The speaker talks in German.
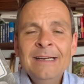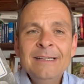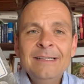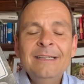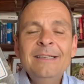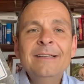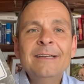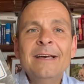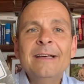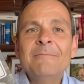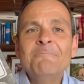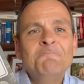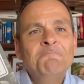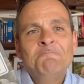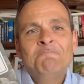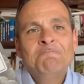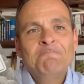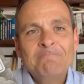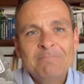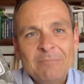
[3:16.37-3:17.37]
die dann
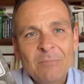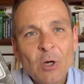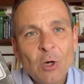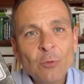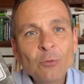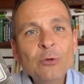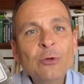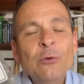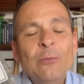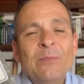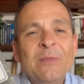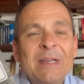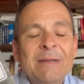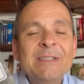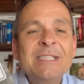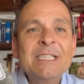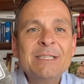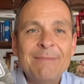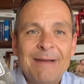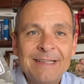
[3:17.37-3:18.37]
rund um den
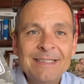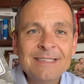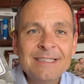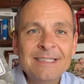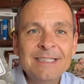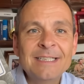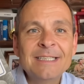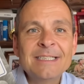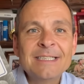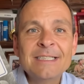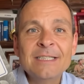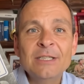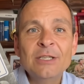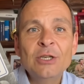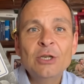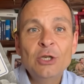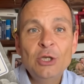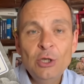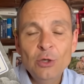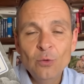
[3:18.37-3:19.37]
20.
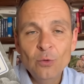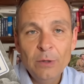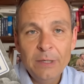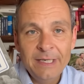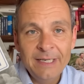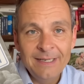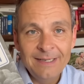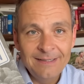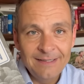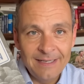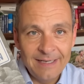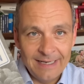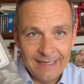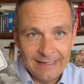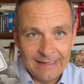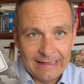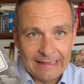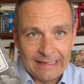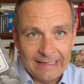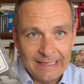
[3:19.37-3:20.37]
Juli in den
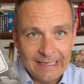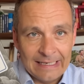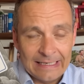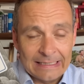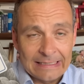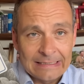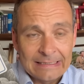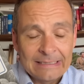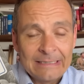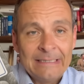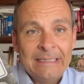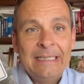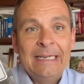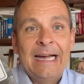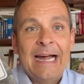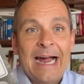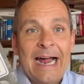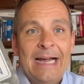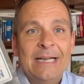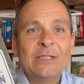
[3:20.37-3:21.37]
Handel gelangt.
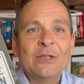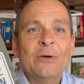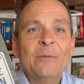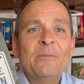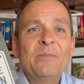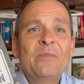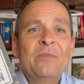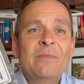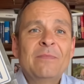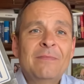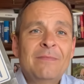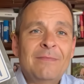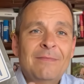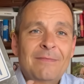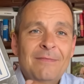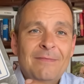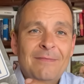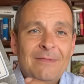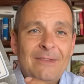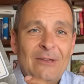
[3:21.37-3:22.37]
Also,
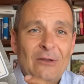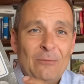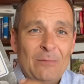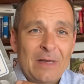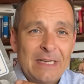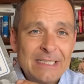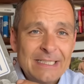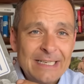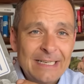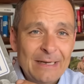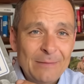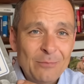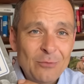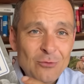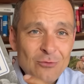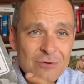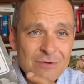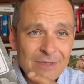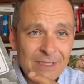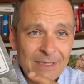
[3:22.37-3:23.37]
das
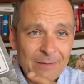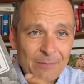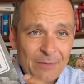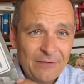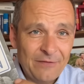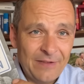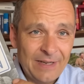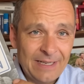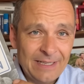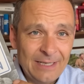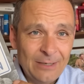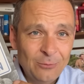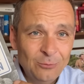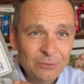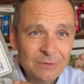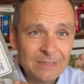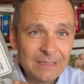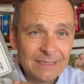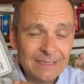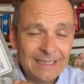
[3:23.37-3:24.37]
Bestsellerbuch Der perfekte
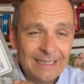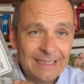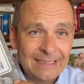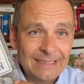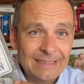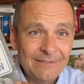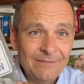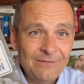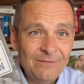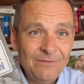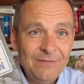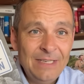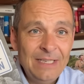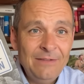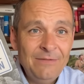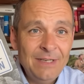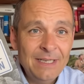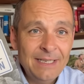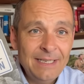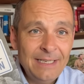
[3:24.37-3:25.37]
Untertan, wie
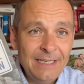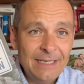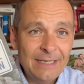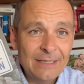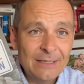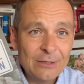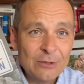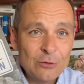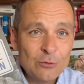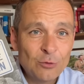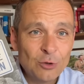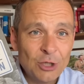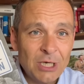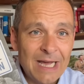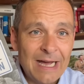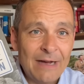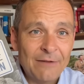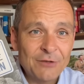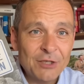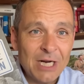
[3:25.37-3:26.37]
wir nicht zu
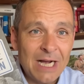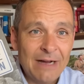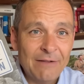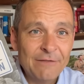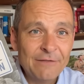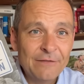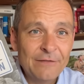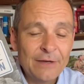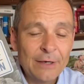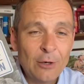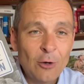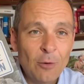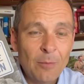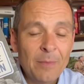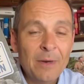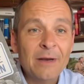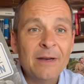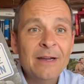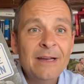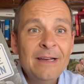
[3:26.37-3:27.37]
Schlafschafen
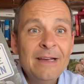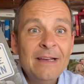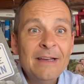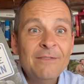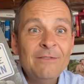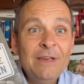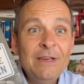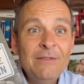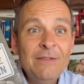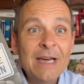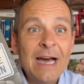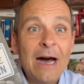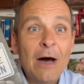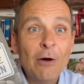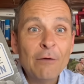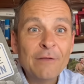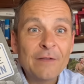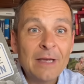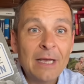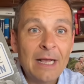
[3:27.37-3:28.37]
verkommen, wie wir
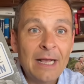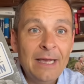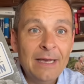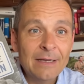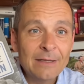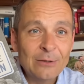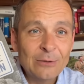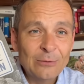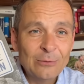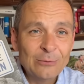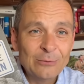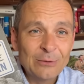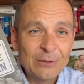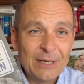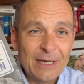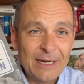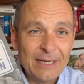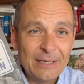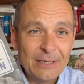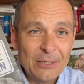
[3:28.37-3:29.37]
aufgeklärt und
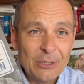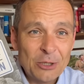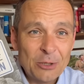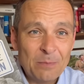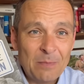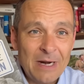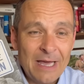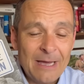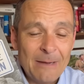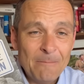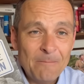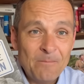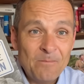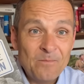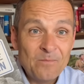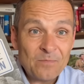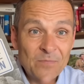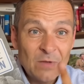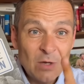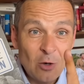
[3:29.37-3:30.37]
kritisch bleiben,
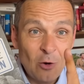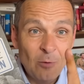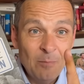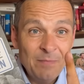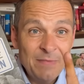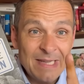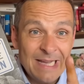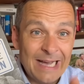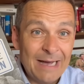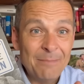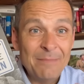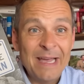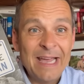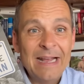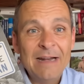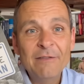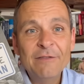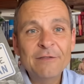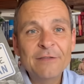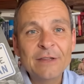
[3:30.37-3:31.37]
kommt am
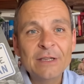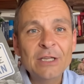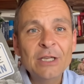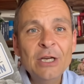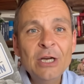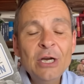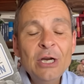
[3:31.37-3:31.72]
11.